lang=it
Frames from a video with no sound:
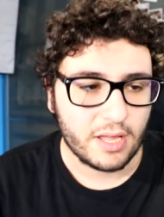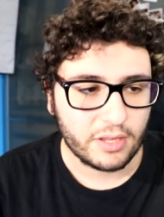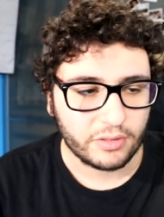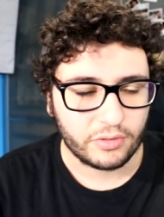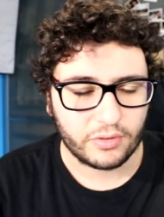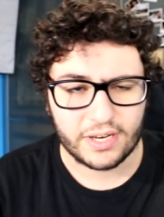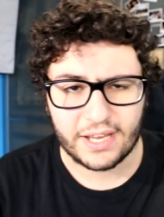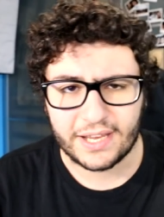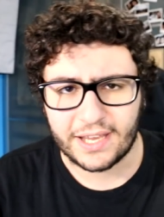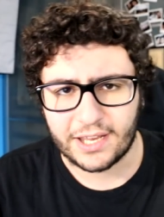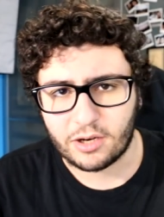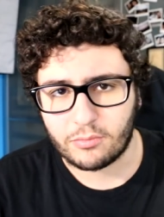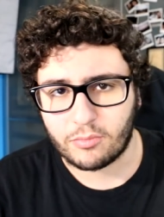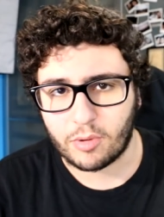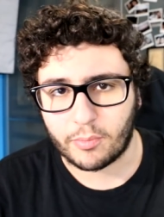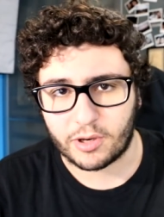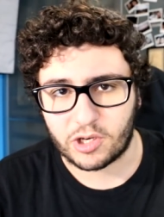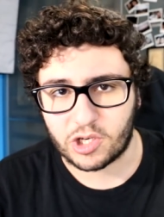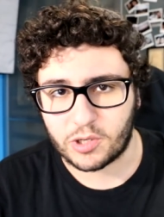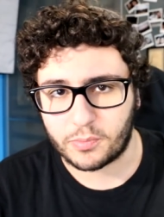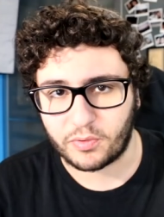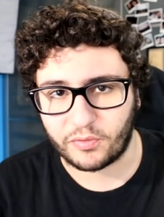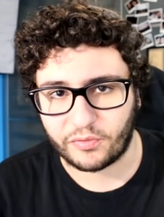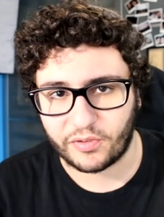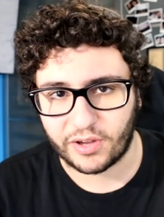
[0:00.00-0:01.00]
Non è che non mi
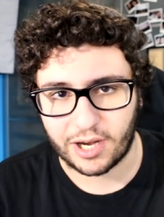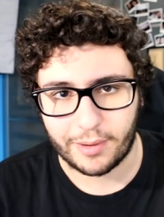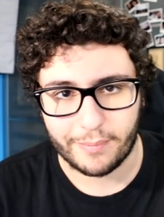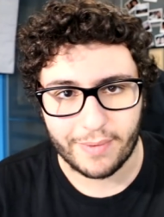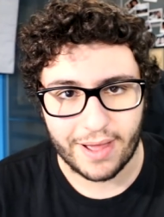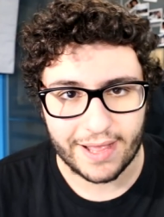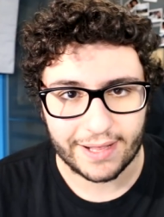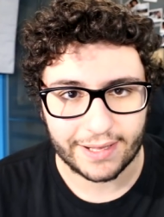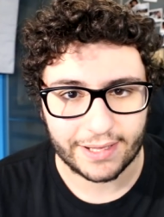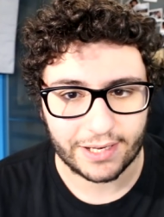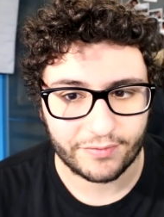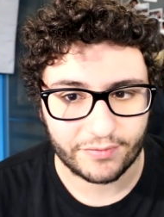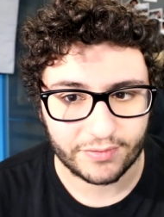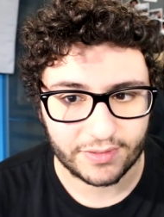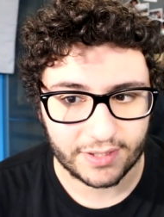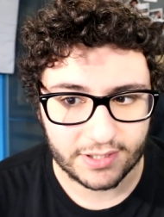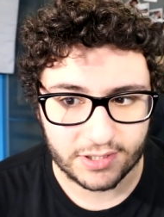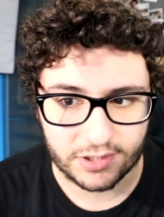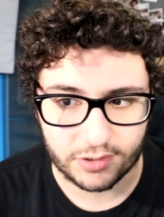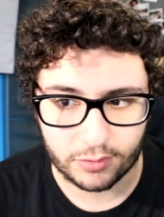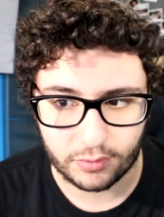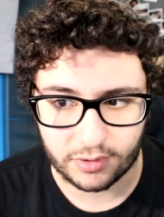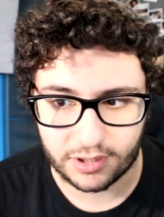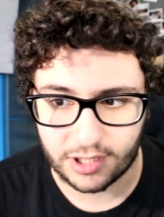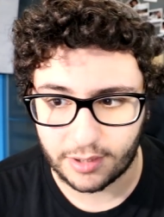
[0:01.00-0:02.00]
piace più fare Minecraft,
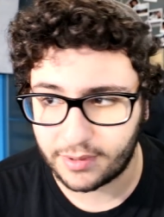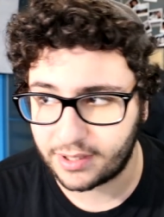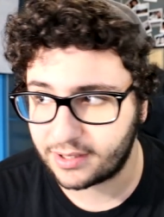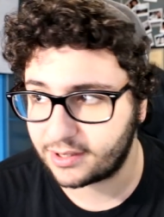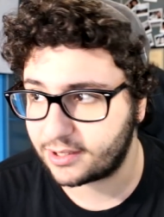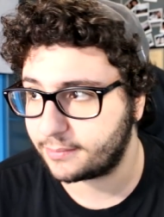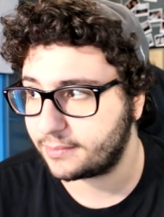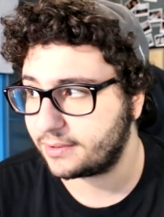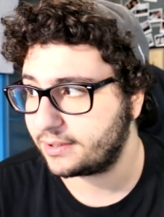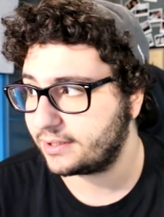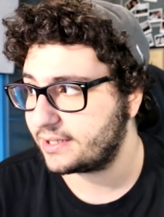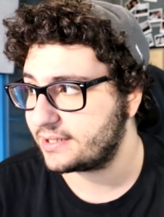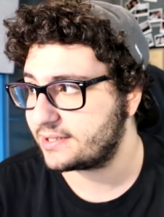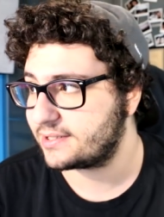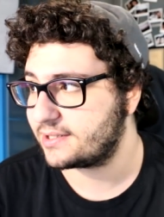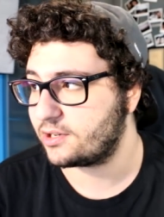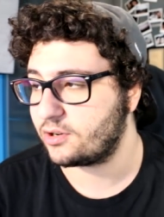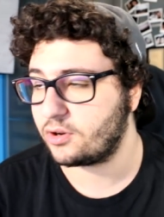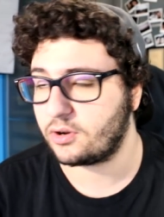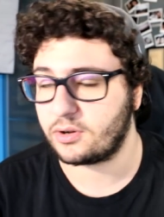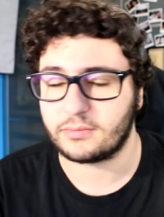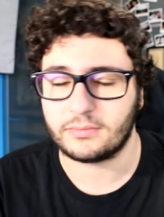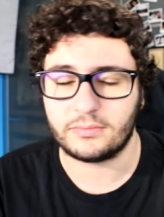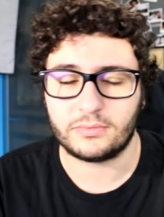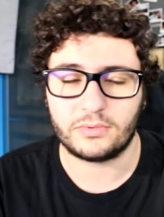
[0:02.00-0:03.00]
assolutamente, perché se
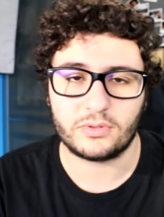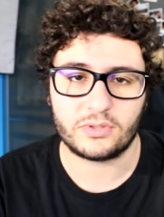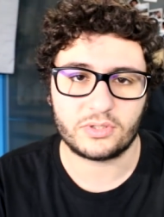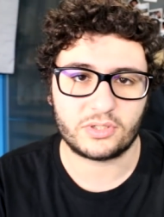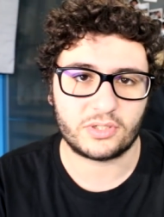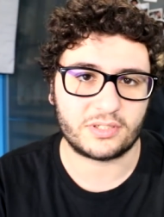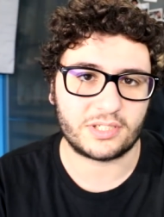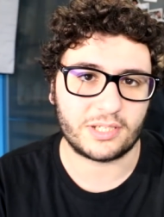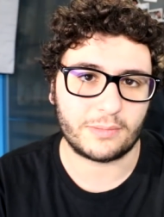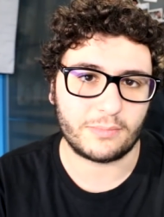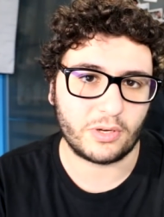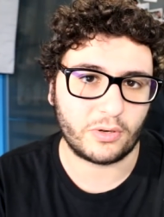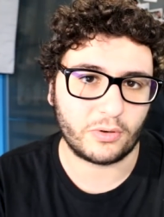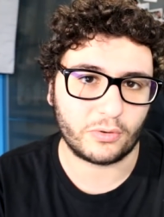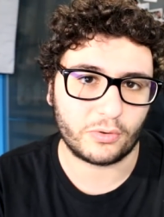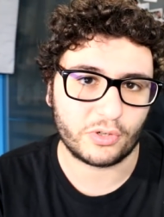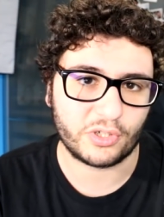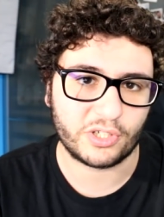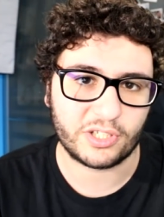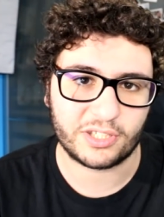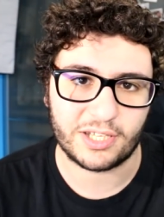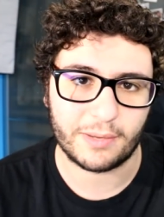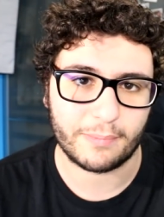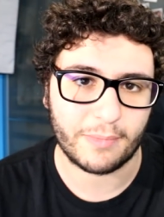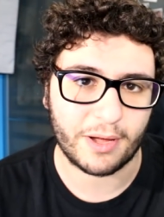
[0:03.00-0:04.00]
no non so se mi
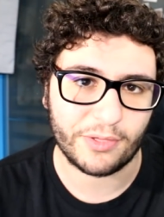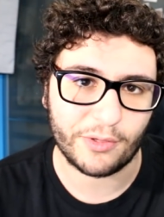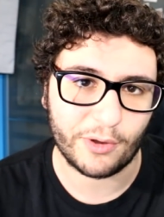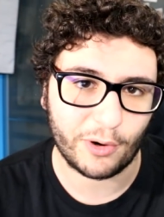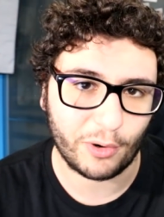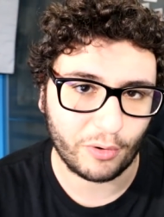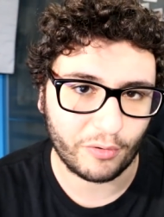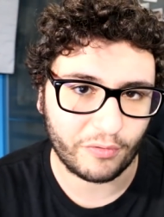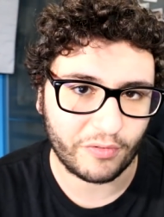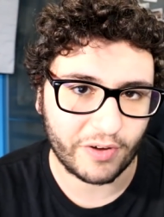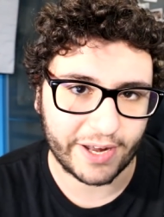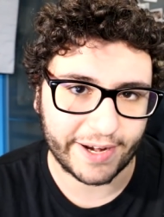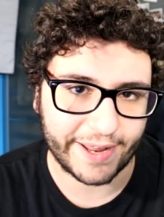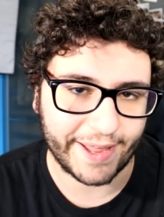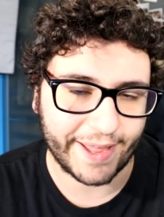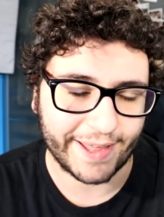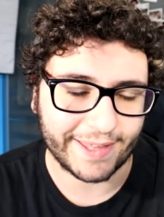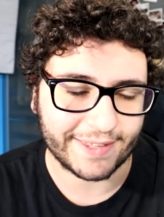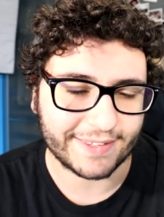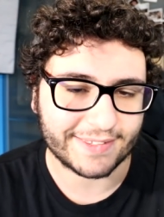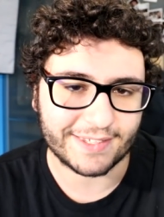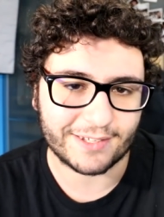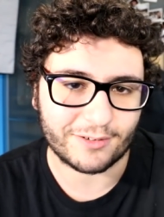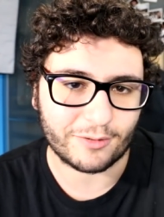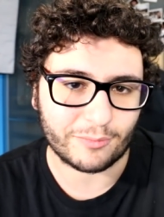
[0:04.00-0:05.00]
conoscete, ma non lo
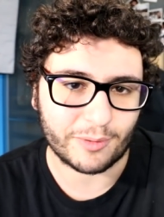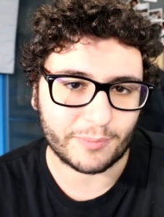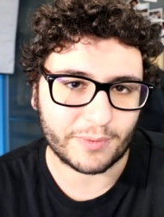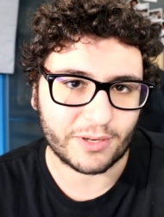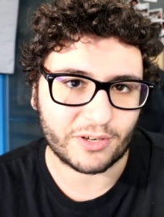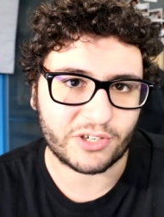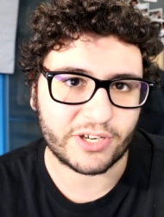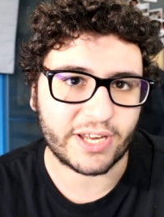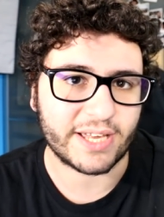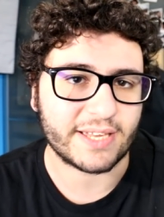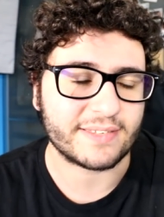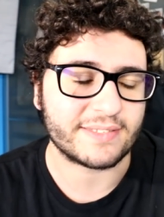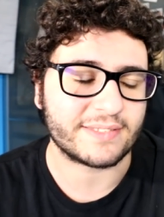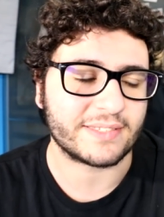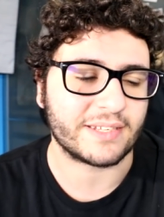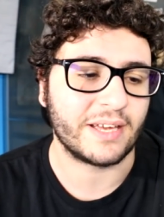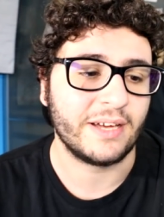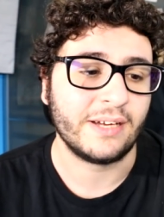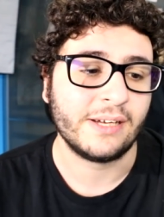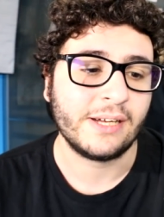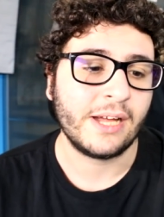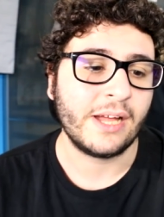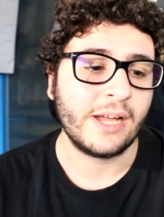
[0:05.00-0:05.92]
farei se non mi piacesse.